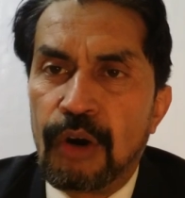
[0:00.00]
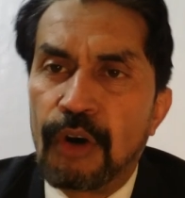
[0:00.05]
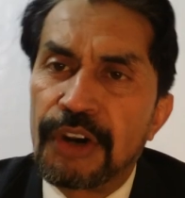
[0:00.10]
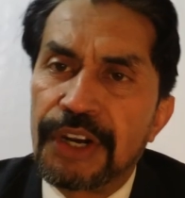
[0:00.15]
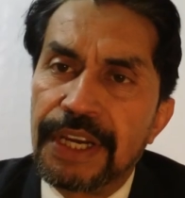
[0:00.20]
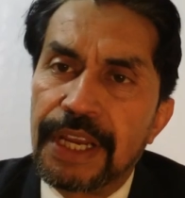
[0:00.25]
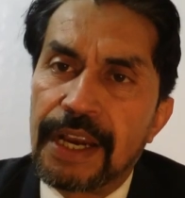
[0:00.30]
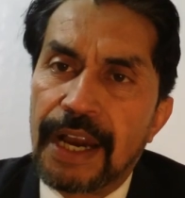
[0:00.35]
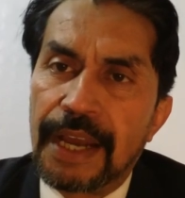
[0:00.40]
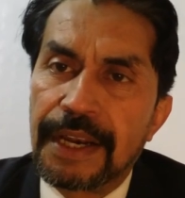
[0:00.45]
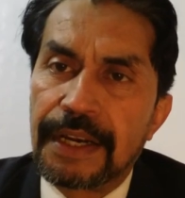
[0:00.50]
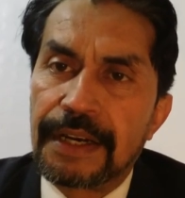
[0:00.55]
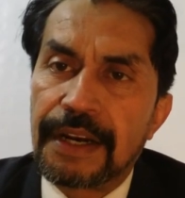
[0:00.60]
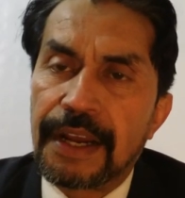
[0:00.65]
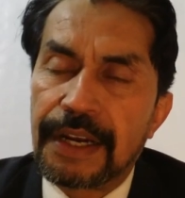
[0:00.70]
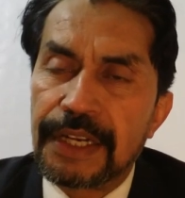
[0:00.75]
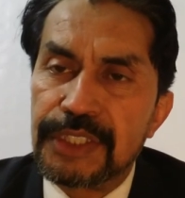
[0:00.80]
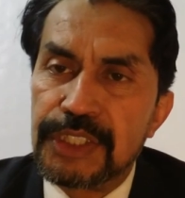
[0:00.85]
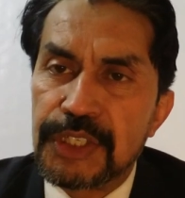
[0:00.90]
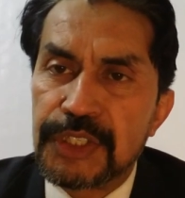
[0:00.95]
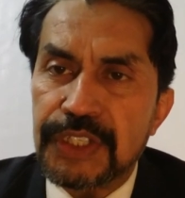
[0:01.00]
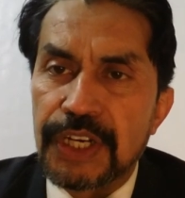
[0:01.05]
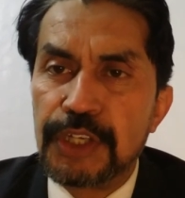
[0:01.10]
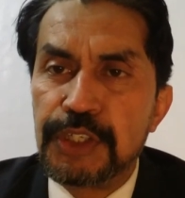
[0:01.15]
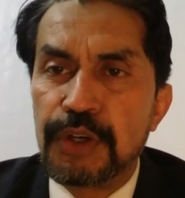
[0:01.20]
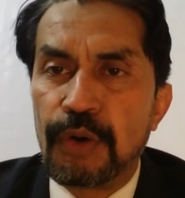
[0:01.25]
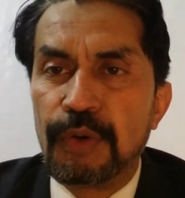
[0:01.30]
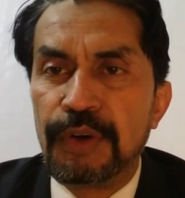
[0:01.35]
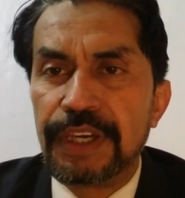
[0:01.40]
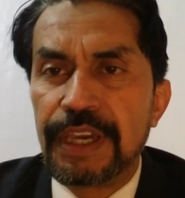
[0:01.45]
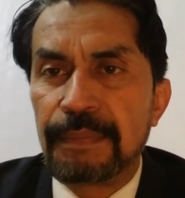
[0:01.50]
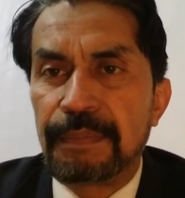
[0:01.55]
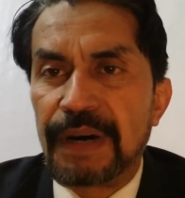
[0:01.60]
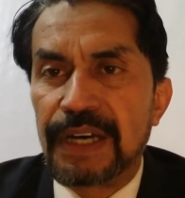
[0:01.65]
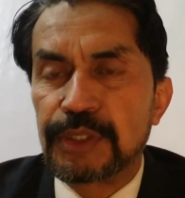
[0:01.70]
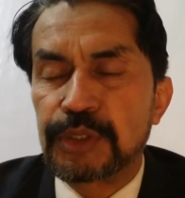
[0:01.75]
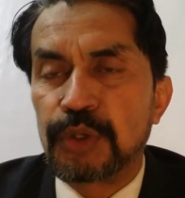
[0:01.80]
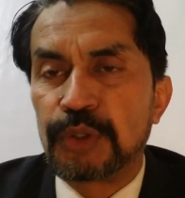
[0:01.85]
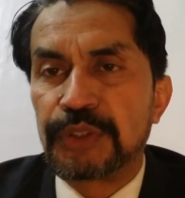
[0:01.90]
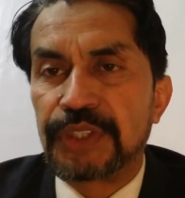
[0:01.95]
और निकाह रजिस्टर जो उनके
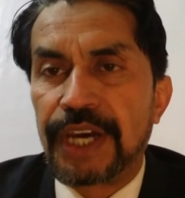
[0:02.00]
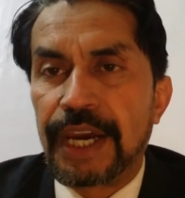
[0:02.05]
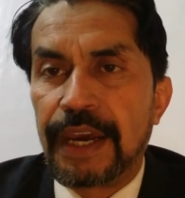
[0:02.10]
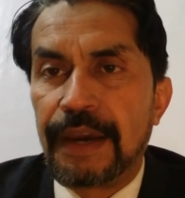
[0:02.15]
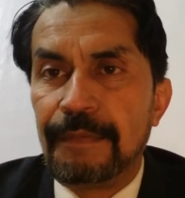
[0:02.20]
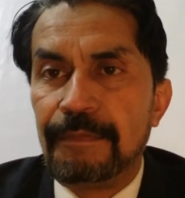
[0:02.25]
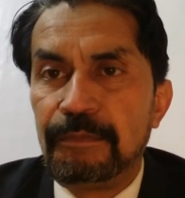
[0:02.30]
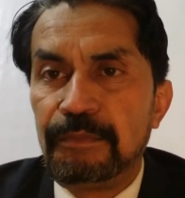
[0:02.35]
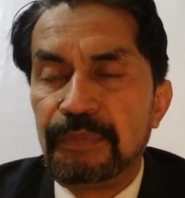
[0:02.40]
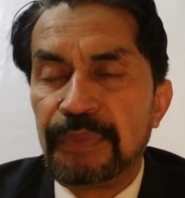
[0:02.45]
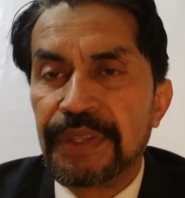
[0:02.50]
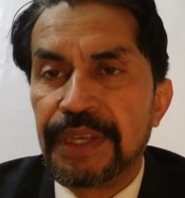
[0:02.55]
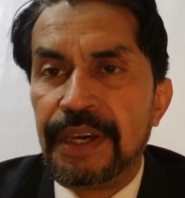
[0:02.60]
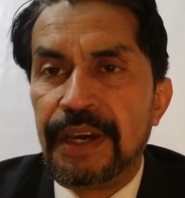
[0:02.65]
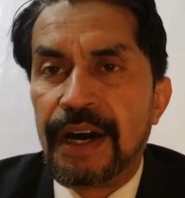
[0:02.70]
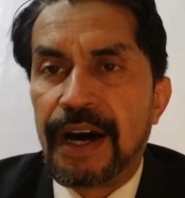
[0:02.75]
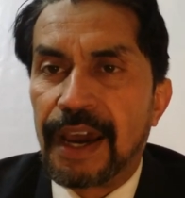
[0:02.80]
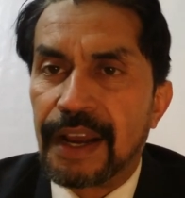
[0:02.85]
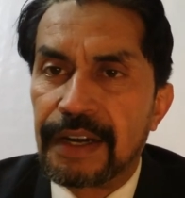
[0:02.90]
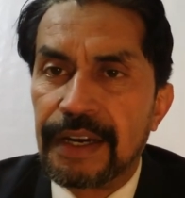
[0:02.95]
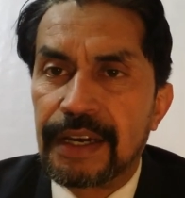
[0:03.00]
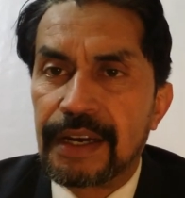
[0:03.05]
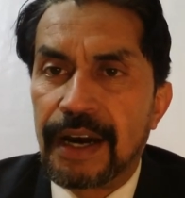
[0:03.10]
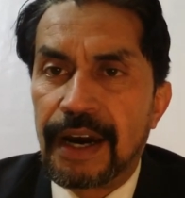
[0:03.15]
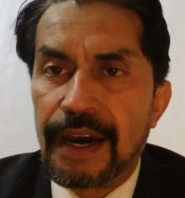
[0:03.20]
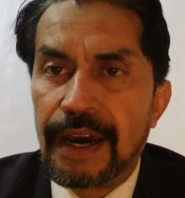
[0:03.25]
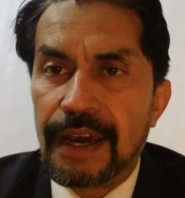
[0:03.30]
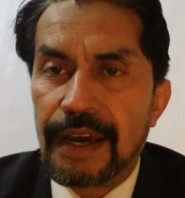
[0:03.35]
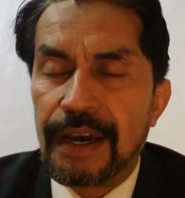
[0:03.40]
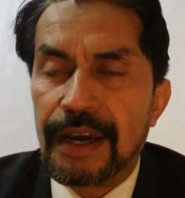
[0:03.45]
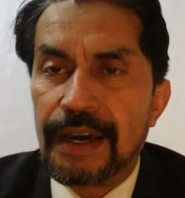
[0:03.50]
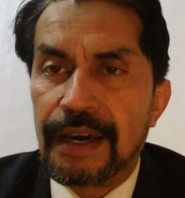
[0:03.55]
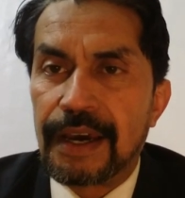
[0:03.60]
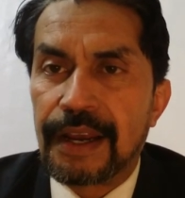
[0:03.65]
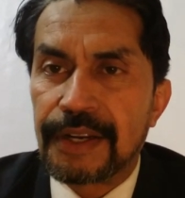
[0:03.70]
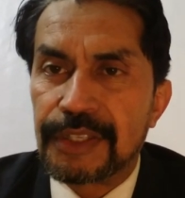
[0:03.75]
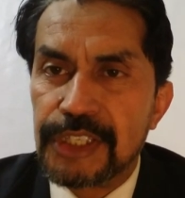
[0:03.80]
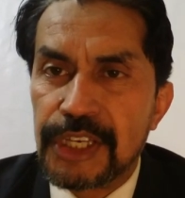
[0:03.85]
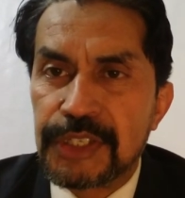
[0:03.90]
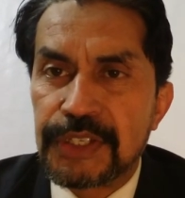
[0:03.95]
पास होता है हर निका
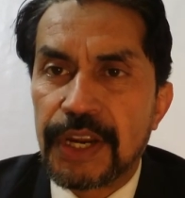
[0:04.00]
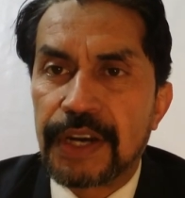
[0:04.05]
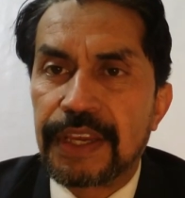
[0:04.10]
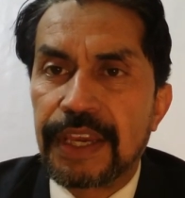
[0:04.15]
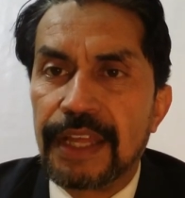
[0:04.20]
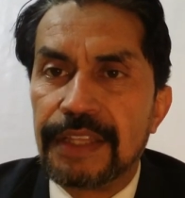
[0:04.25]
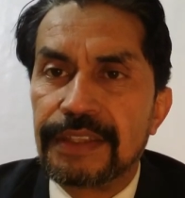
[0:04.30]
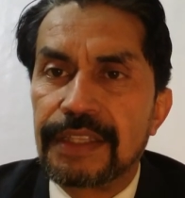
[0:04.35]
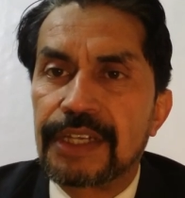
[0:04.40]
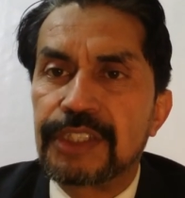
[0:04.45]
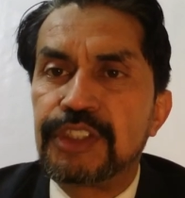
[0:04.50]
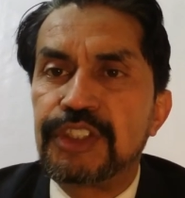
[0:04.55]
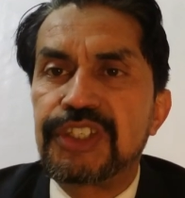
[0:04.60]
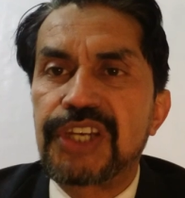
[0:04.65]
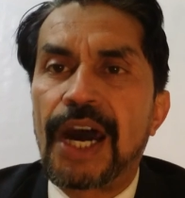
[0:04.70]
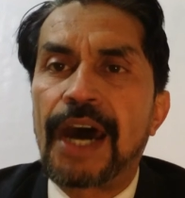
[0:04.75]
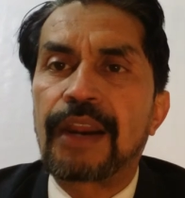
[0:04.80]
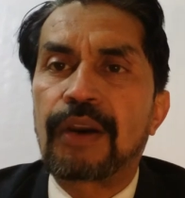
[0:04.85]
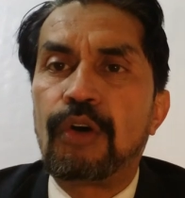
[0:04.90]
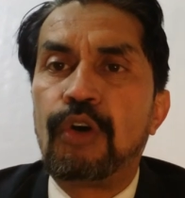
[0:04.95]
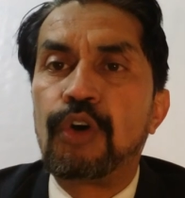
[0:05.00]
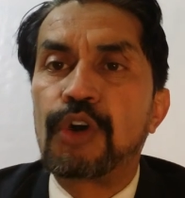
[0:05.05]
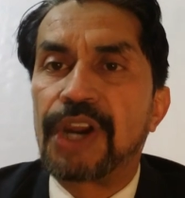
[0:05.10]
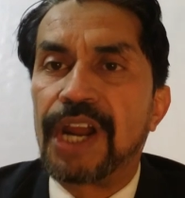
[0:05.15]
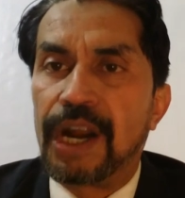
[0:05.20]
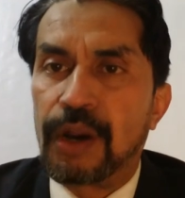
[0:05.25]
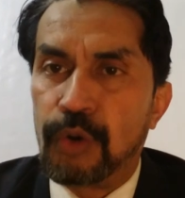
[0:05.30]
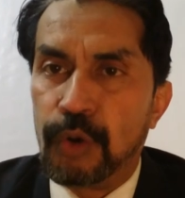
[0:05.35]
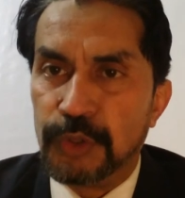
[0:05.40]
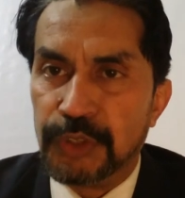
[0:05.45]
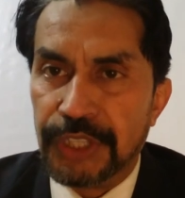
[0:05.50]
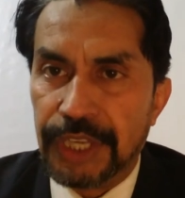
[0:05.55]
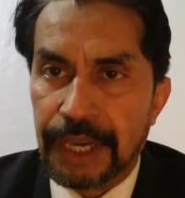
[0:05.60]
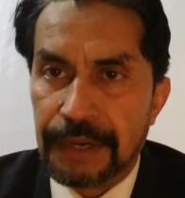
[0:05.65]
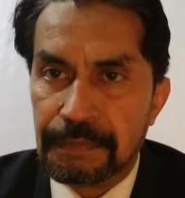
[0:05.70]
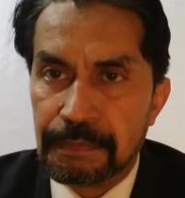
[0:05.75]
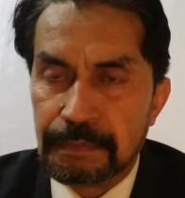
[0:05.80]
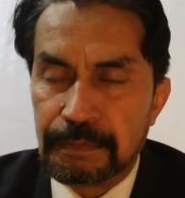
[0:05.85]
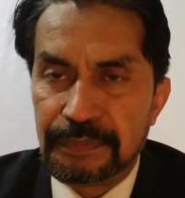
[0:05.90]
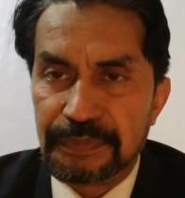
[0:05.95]
रजिस्टर के अंदर चार राख होते
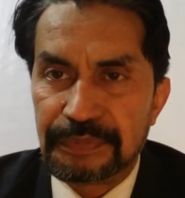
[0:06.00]
हैं